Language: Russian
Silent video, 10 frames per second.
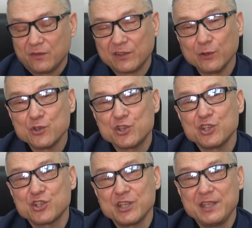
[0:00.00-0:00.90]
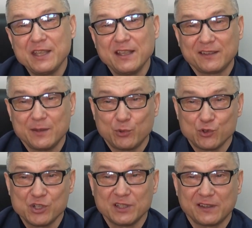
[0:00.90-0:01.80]
В случае же, если
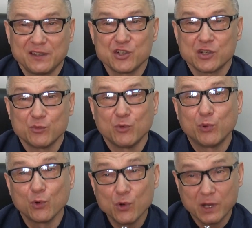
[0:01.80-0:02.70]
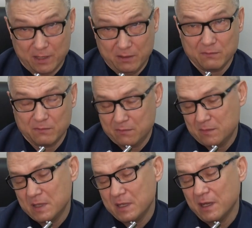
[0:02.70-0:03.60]
пружина слишком упруга,
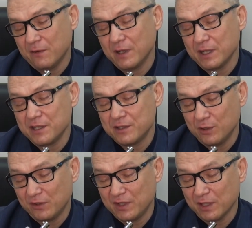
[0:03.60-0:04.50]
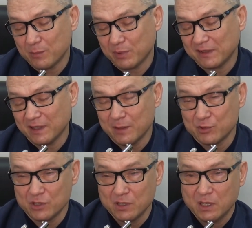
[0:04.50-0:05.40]
а вы хотите ее сделать
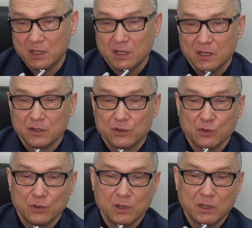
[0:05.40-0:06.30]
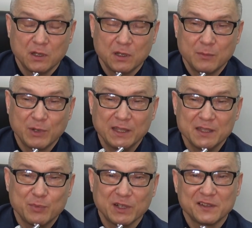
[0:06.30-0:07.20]
послабже, то а,
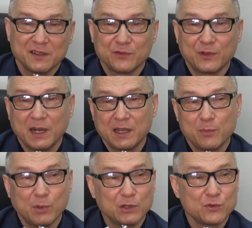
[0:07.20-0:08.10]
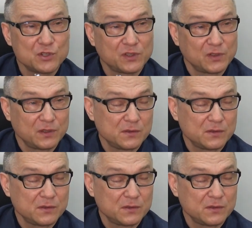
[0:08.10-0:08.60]
обратный процесс вряд ли получится.